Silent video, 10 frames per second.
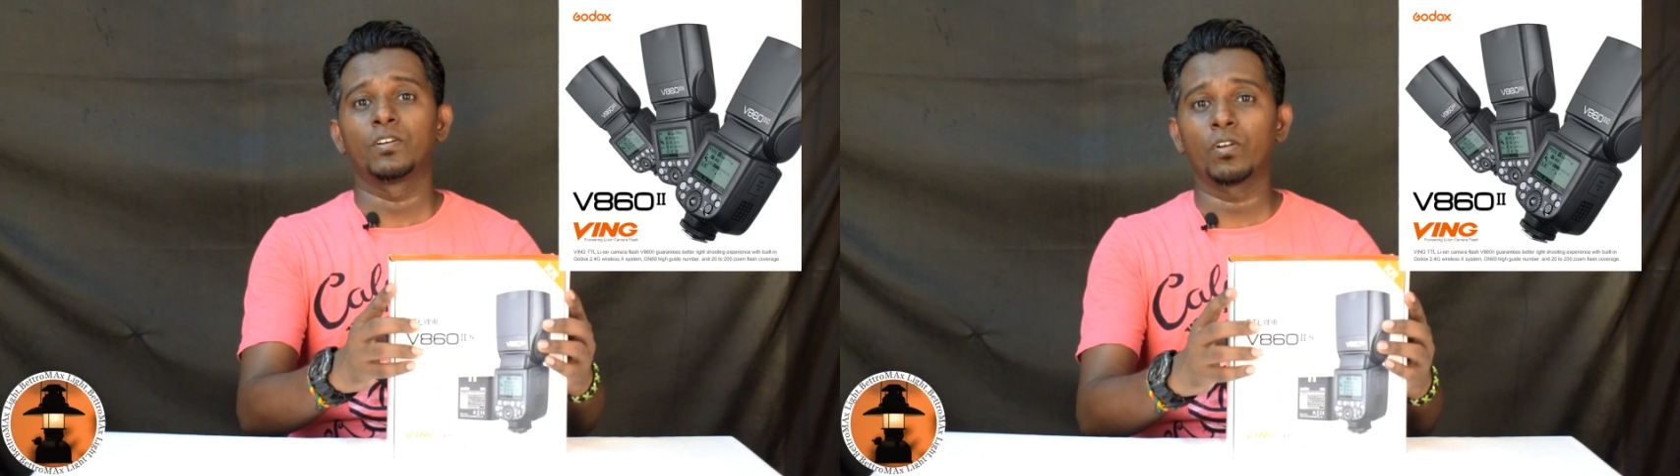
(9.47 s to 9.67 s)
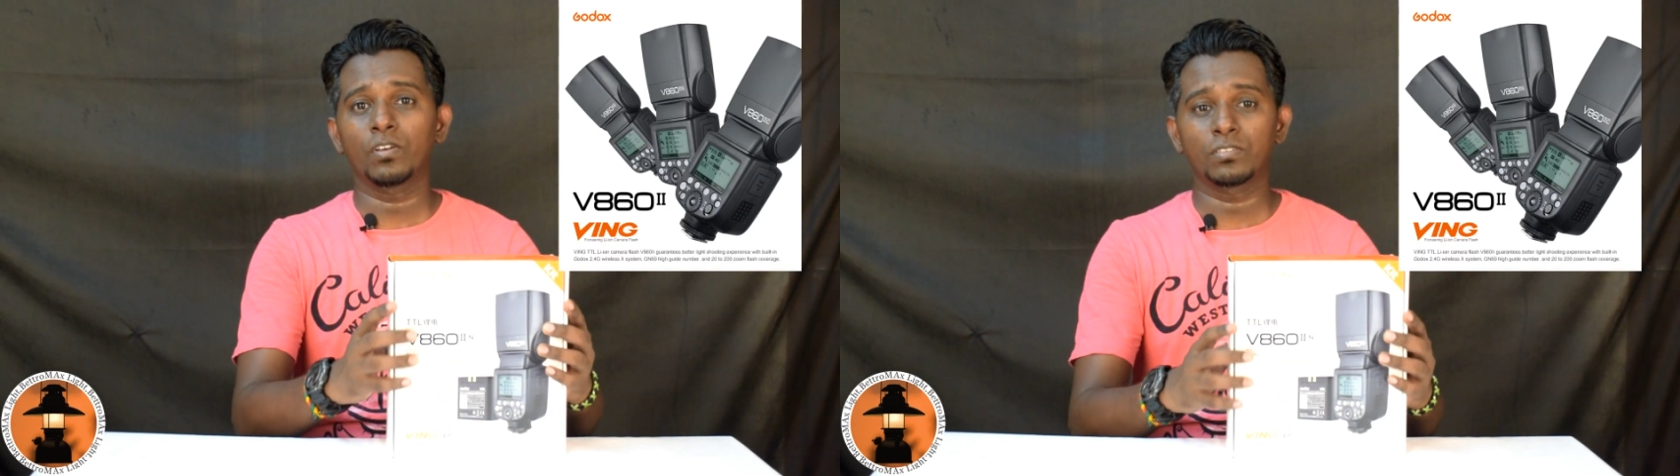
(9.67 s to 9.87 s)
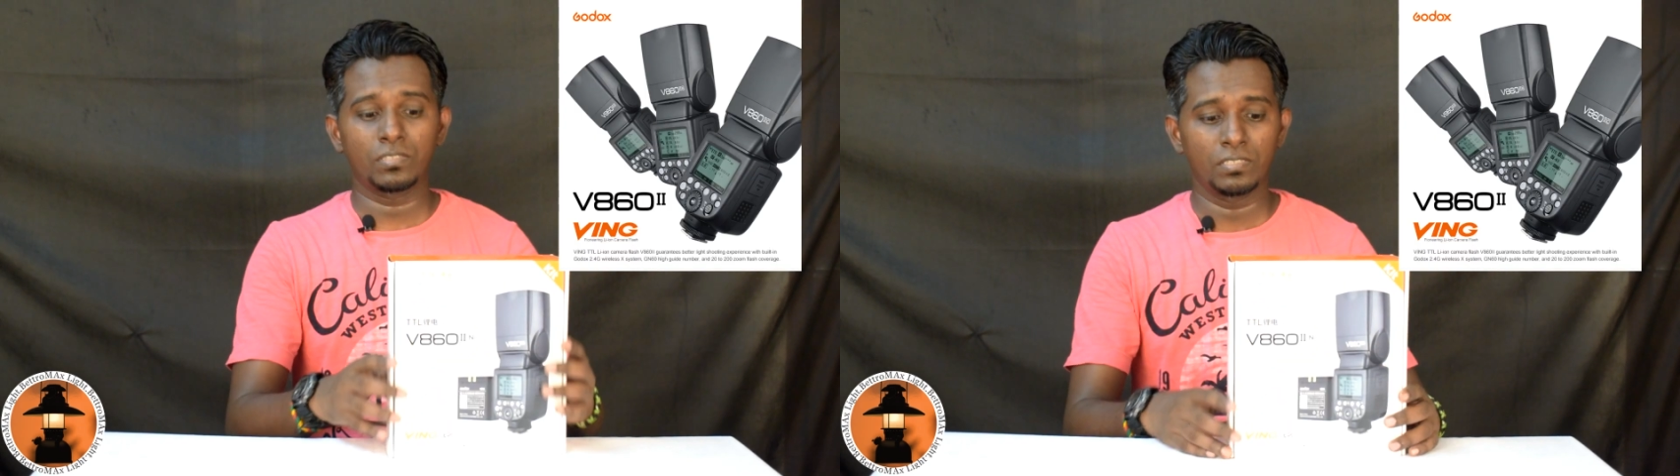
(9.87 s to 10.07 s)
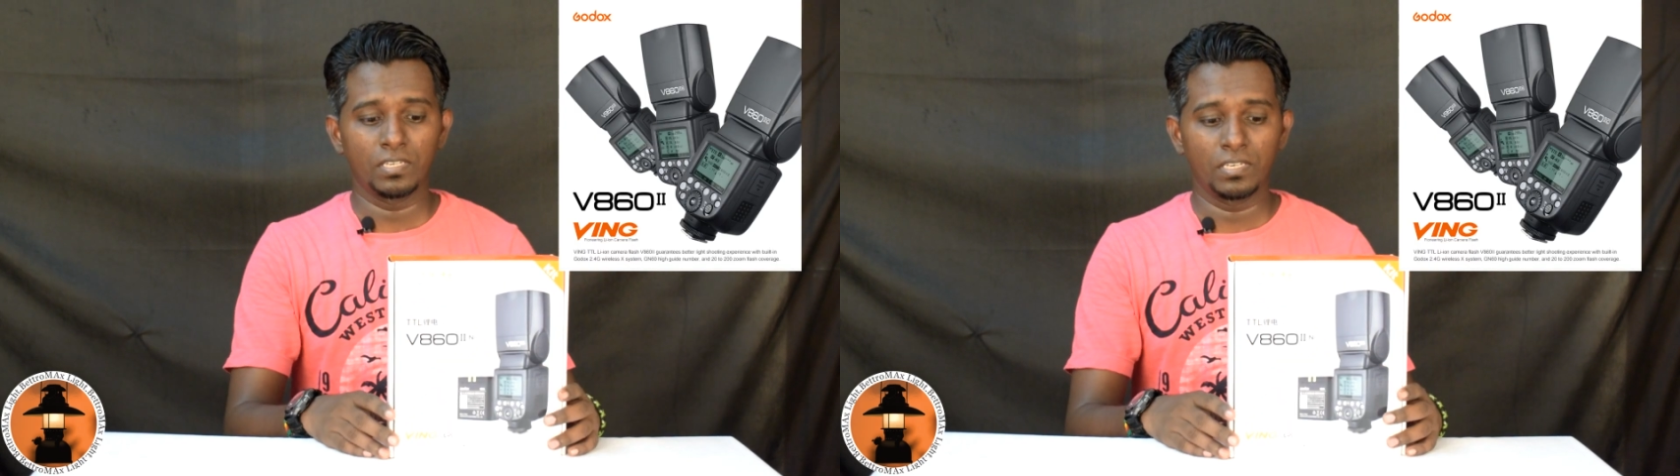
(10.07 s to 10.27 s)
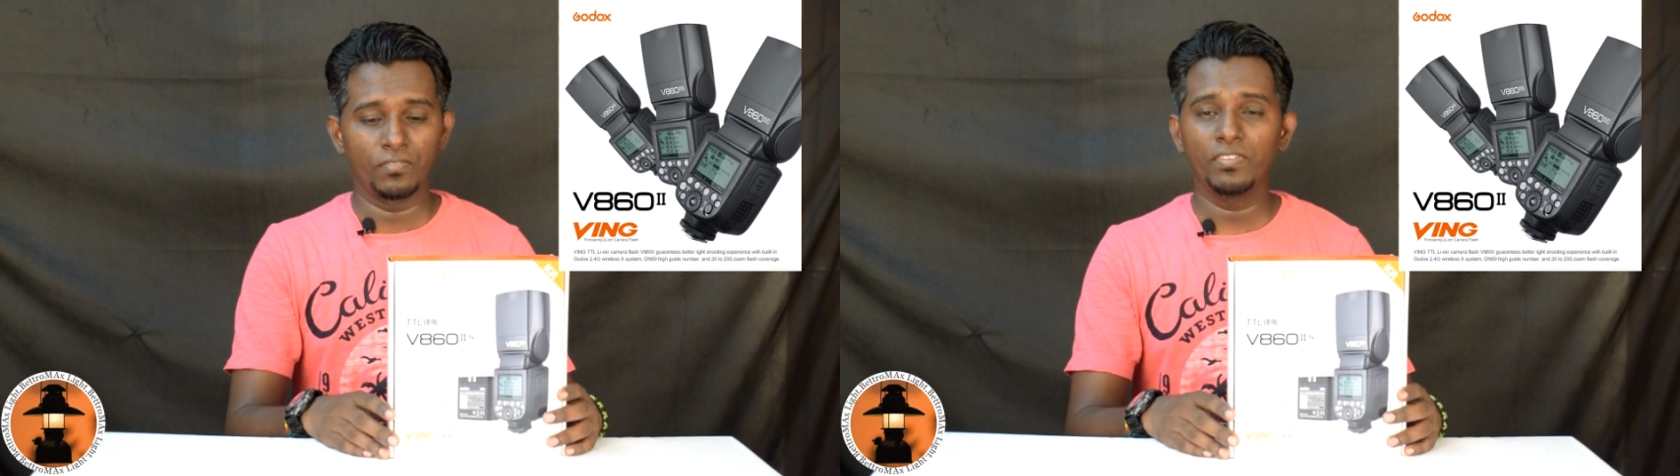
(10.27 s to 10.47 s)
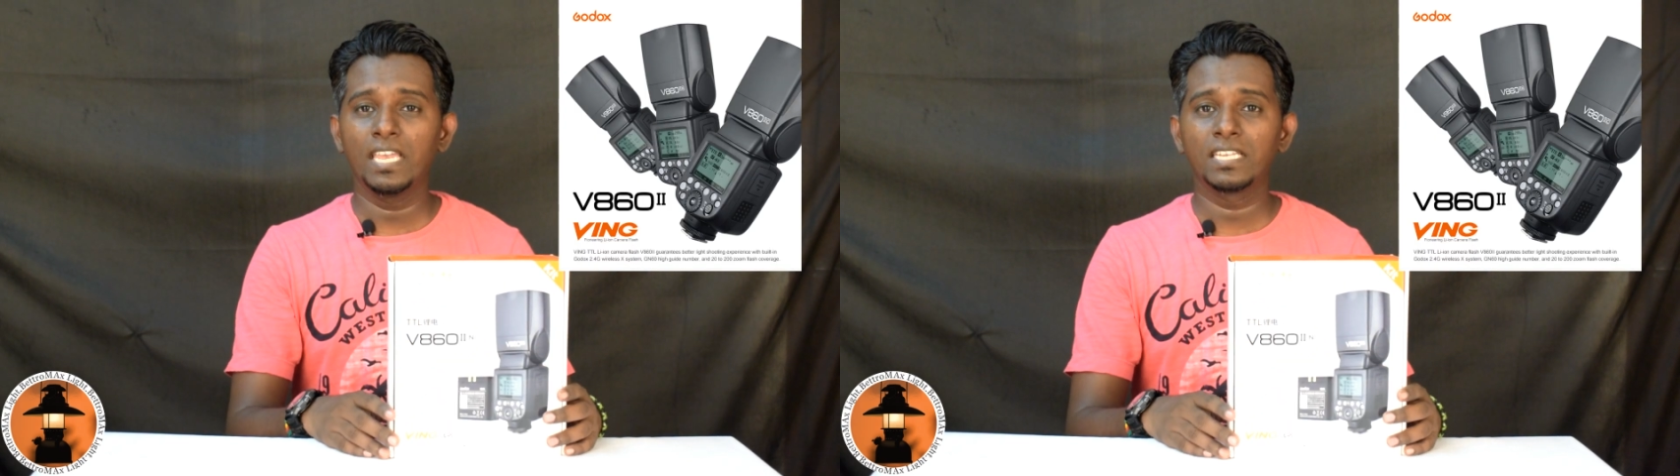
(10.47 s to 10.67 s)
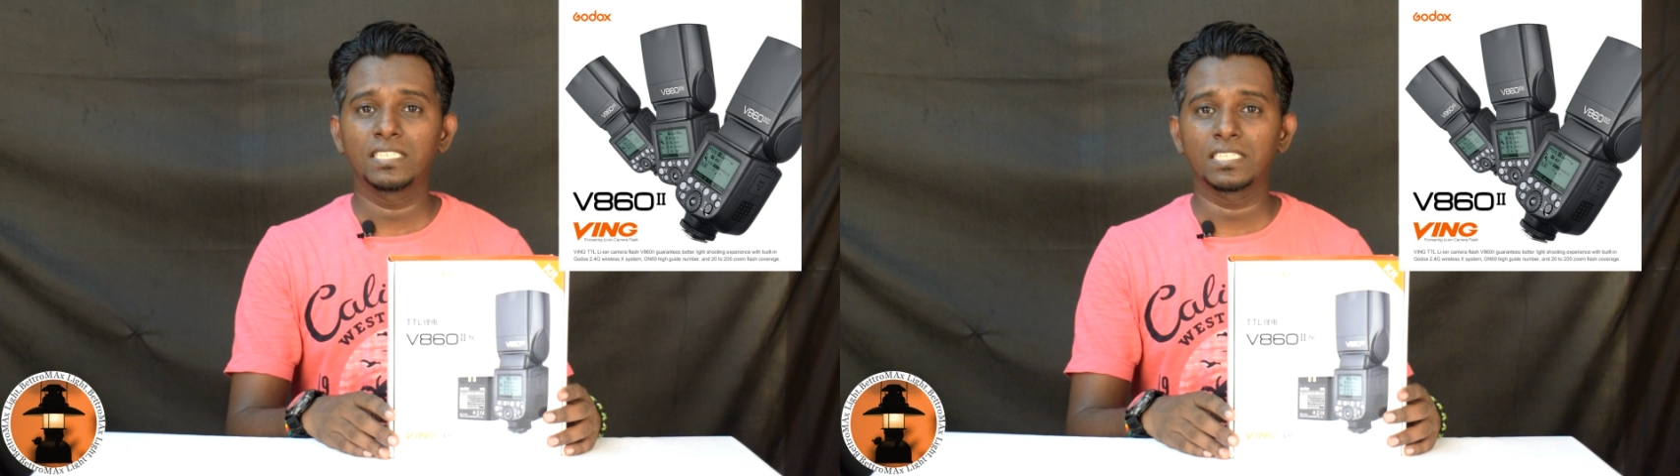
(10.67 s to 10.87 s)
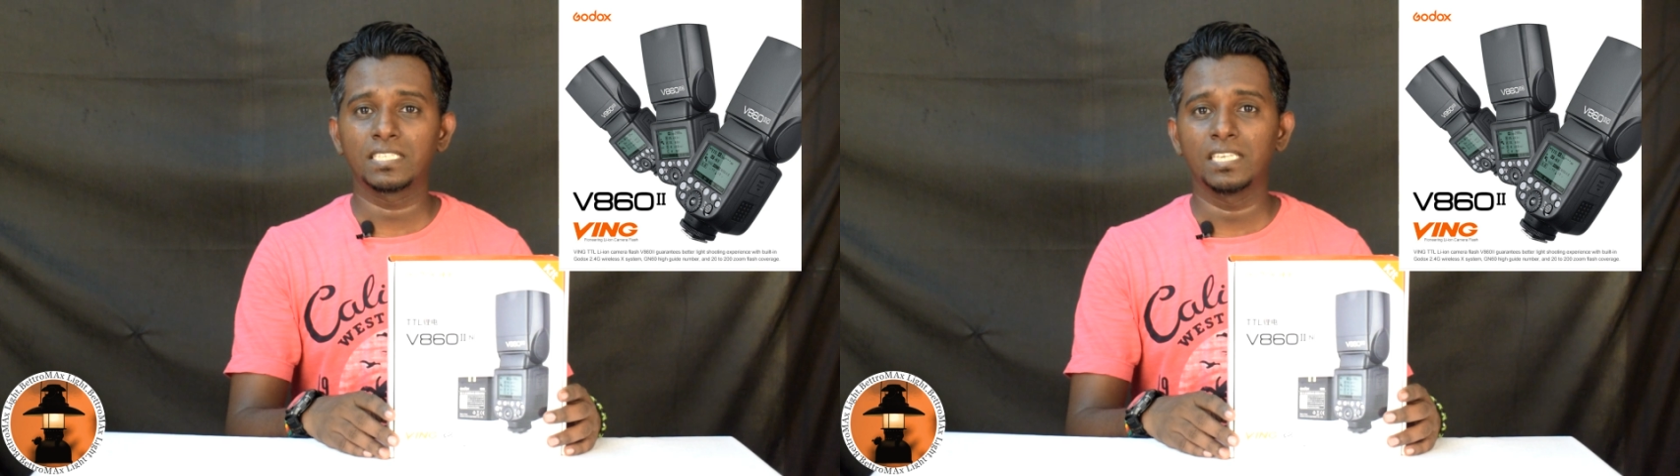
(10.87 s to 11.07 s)
கோடாக்ஸ் வி
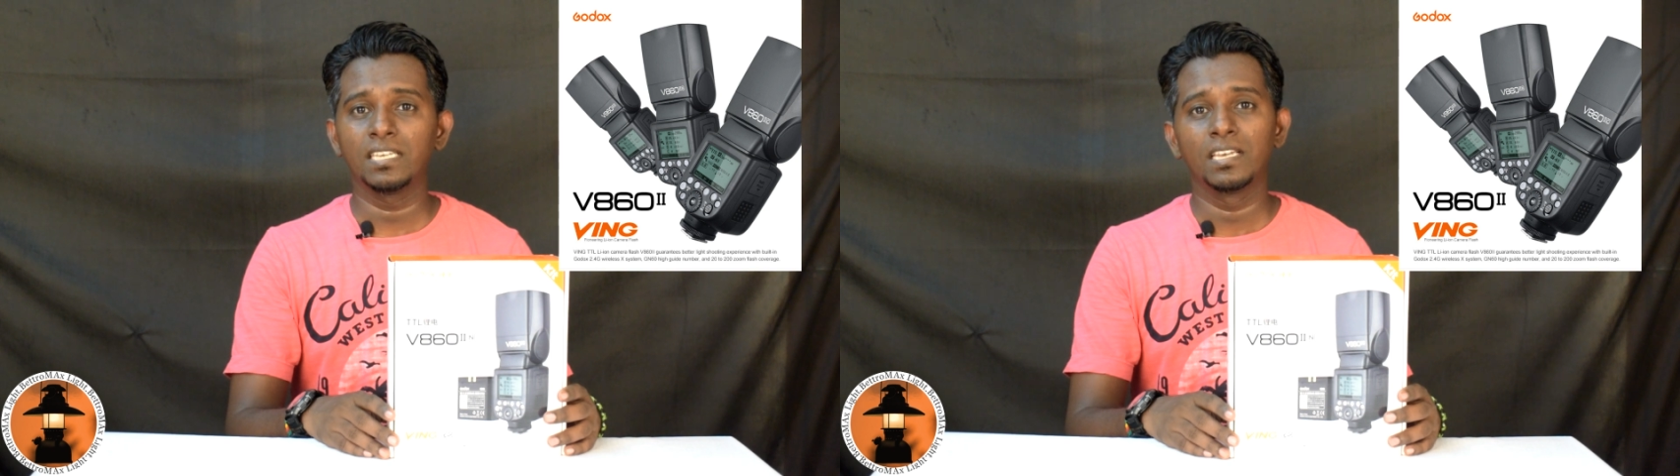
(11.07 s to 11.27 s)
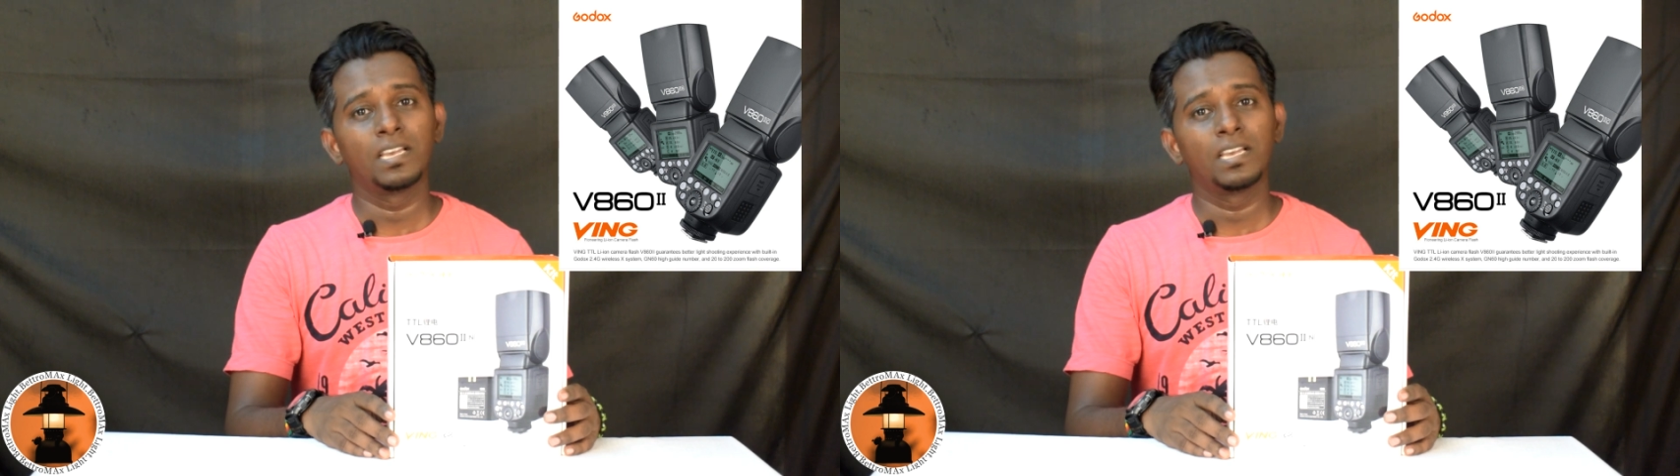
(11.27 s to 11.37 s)
எயிட் சிக்ஸ்டி